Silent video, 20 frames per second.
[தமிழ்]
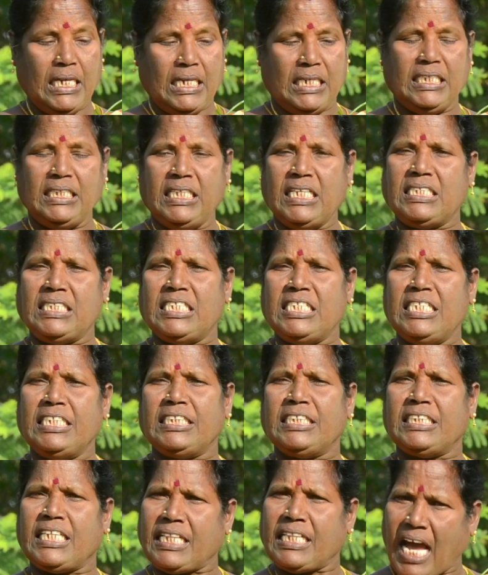இதை சின்ன
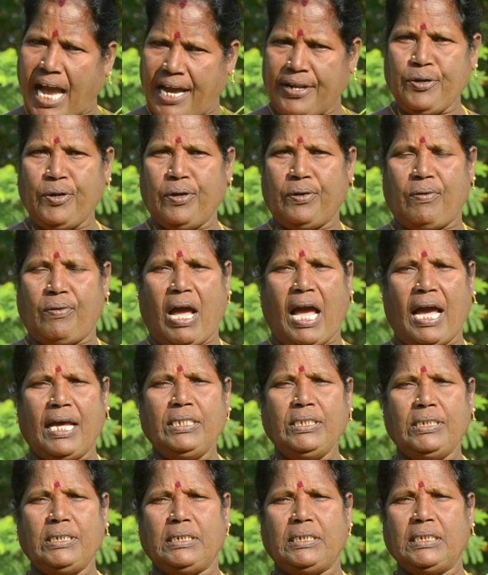சின்னதாக அரியணும்
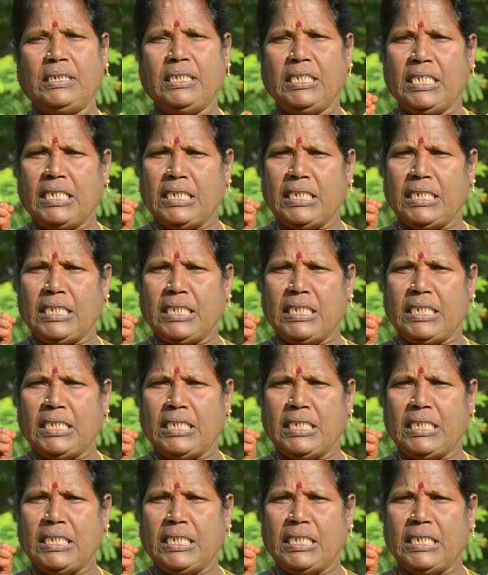அரிஞ்சிட்டு